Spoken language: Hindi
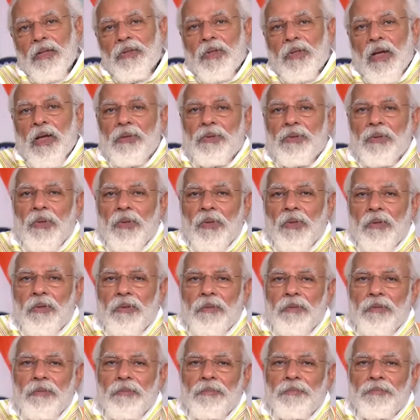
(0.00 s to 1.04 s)
साथियों
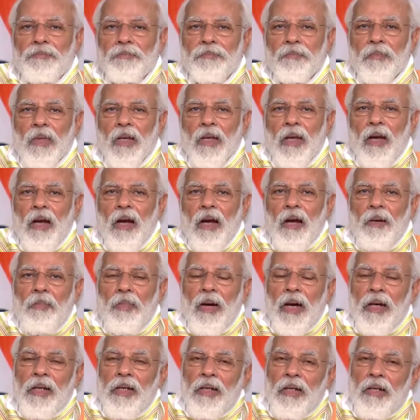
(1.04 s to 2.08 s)

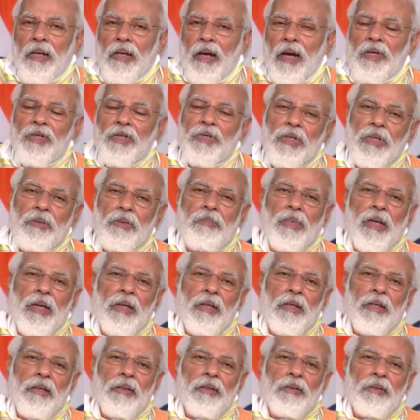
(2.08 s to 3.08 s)
हमारी काशी में